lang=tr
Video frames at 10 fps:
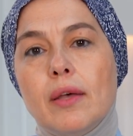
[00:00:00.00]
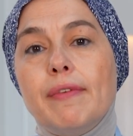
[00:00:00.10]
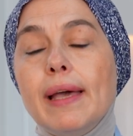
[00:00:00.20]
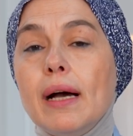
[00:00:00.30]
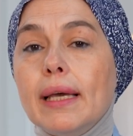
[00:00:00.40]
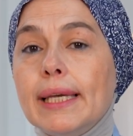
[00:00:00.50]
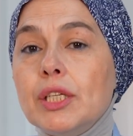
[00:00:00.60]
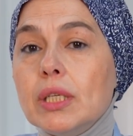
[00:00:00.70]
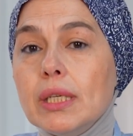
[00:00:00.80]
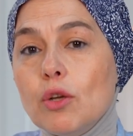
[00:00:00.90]
veya
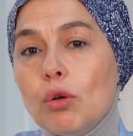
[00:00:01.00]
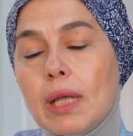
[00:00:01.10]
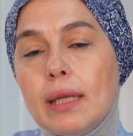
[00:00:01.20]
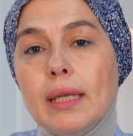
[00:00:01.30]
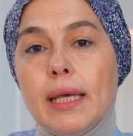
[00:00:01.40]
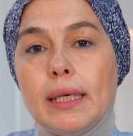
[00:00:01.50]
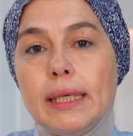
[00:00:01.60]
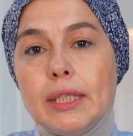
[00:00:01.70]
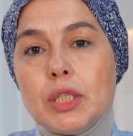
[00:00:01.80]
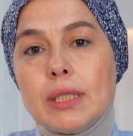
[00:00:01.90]
eşiyle olan
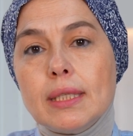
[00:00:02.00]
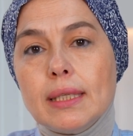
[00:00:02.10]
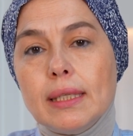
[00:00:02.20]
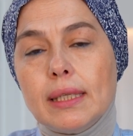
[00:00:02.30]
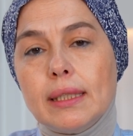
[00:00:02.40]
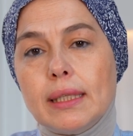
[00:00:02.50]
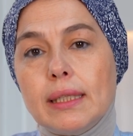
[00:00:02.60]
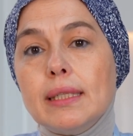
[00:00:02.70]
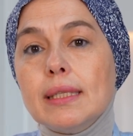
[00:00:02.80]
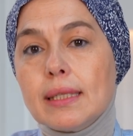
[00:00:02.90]
ilişkisiyle
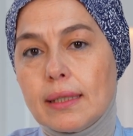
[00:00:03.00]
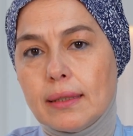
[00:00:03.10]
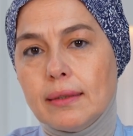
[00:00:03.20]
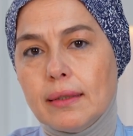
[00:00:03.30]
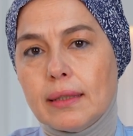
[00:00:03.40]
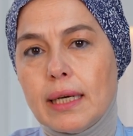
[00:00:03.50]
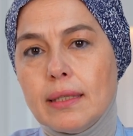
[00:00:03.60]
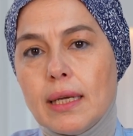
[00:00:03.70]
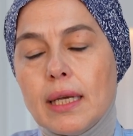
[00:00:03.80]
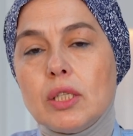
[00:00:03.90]
ilgili sıkıntılar
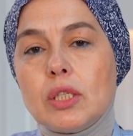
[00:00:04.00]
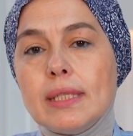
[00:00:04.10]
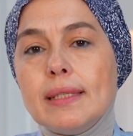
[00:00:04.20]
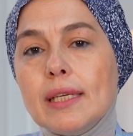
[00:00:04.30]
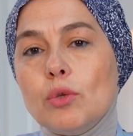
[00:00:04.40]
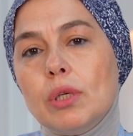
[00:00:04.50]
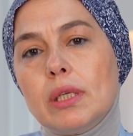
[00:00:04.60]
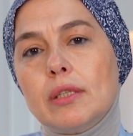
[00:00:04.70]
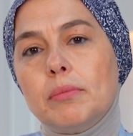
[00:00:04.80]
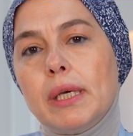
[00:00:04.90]
cinsel
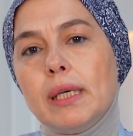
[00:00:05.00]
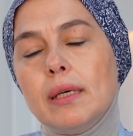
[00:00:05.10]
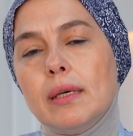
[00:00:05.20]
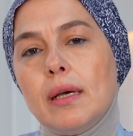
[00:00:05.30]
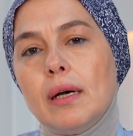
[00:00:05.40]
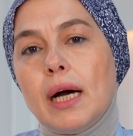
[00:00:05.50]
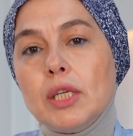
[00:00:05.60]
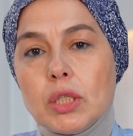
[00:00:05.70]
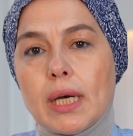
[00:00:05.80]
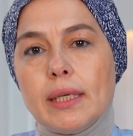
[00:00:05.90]
uyarılmayı
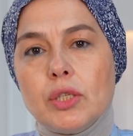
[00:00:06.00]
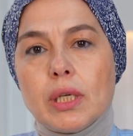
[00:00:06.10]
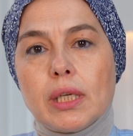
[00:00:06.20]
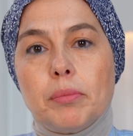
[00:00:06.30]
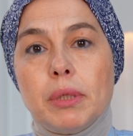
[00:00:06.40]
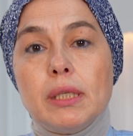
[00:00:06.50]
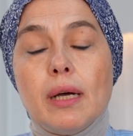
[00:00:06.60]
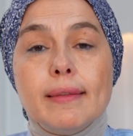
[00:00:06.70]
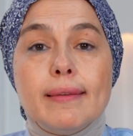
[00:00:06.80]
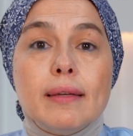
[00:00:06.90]
aşağıya çekebilir,
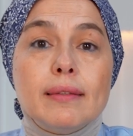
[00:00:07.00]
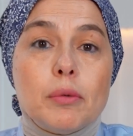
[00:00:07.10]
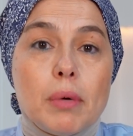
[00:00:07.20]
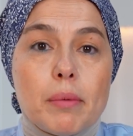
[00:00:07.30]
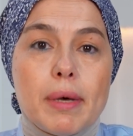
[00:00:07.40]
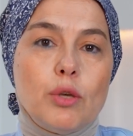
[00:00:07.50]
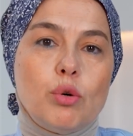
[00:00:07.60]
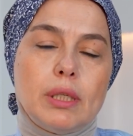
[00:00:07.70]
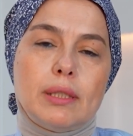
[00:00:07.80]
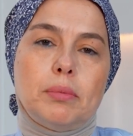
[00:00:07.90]
hatta tamamen
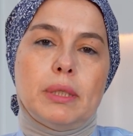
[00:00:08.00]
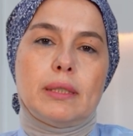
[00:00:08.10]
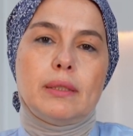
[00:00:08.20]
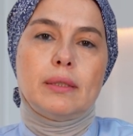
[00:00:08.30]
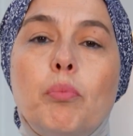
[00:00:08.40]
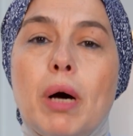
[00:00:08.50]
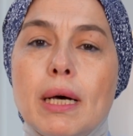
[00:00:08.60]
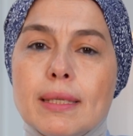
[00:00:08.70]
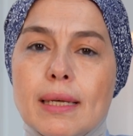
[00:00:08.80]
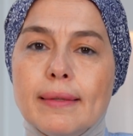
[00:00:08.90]
yok edebilir.
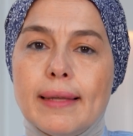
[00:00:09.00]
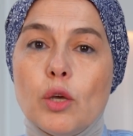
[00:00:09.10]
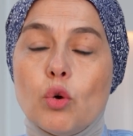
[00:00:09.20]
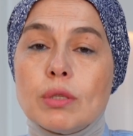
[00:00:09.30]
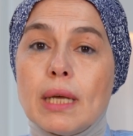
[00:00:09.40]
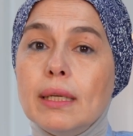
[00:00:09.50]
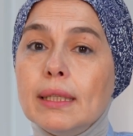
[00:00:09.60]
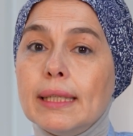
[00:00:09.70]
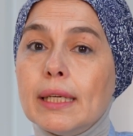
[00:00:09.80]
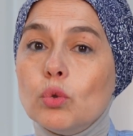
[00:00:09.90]
Bazen de
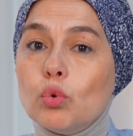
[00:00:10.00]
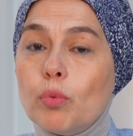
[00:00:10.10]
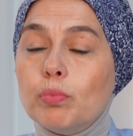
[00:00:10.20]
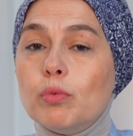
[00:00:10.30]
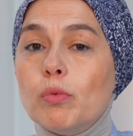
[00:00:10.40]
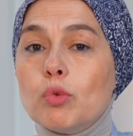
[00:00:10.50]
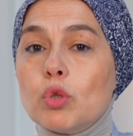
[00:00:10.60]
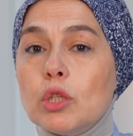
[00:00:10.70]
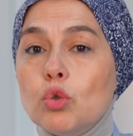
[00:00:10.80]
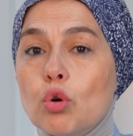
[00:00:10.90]
özellikle
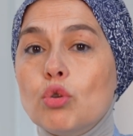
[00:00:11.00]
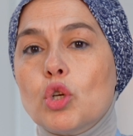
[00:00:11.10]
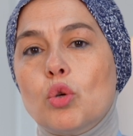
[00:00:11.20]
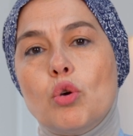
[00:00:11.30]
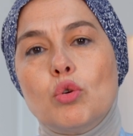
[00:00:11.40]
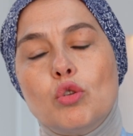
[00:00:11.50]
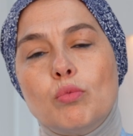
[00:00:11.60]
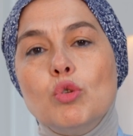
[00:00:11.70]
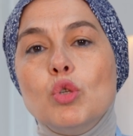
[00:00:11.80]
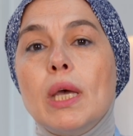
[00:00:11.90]
toplumumuzda çokça
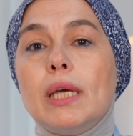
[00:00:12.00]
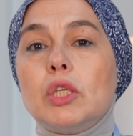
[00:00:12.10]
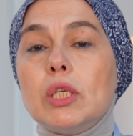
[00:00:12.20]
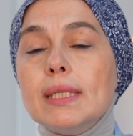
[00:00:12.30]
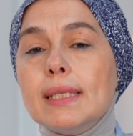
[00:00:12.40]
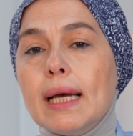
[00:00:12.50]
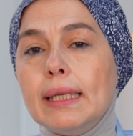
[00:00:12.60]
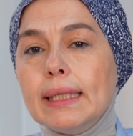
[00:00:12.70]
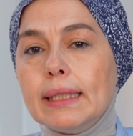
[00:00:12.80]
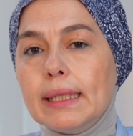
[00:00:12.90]
gördüğümüz
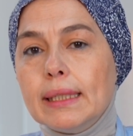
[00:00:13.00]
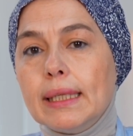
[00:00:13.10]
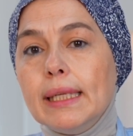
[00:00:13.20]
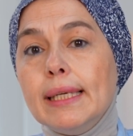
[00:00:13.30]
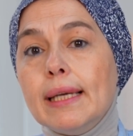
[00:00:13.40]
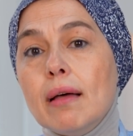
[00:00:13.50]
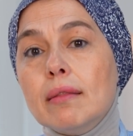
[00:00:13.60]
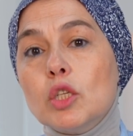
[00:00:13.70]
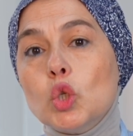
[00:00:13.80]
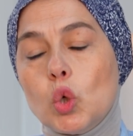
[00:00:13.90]
cinsellikle ilgili
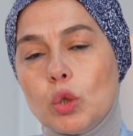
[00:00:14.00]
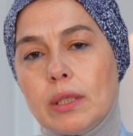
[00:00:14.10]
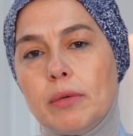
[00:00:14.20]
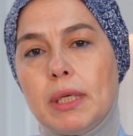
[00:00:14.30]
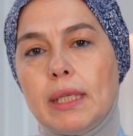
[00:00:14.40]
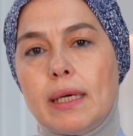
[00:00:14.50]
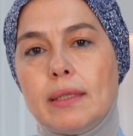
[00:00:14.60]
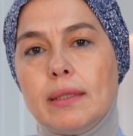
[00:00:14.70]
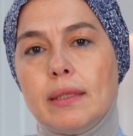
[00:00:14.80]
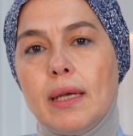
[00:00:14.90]
yanlış
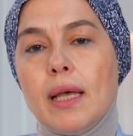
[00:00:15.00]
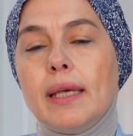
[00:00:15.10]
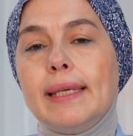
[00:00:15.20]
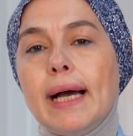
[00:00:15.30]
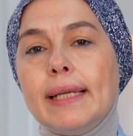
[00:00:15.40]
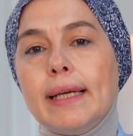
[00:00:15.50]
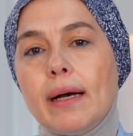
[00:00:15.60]
kodlamalar. Yani